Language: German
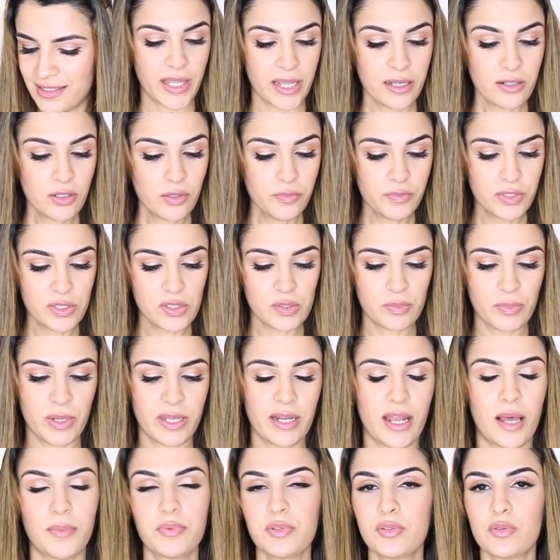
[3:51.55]
Dann kommen wir zu
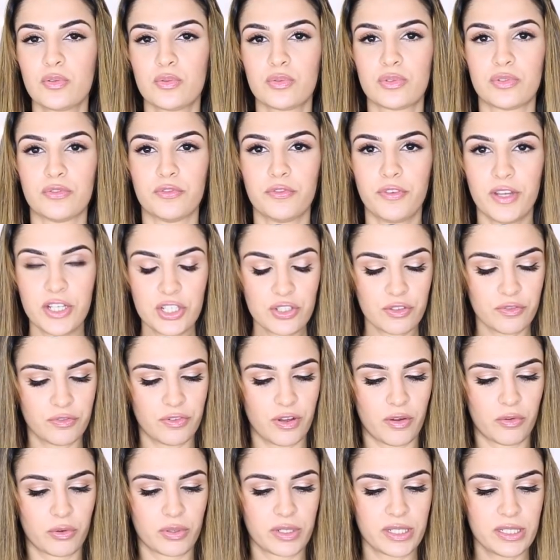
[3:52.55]
meinen absoluten
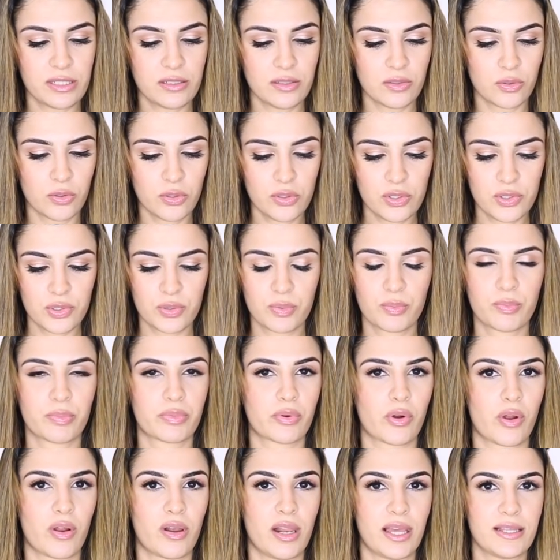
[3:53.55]
Fashion-Favoriten und
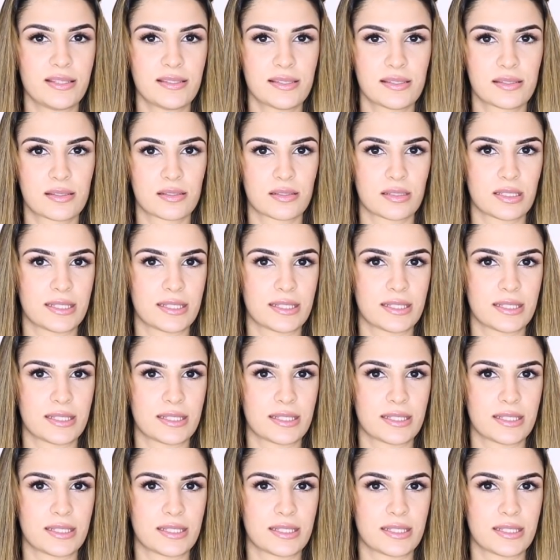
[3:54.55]
Bralettes.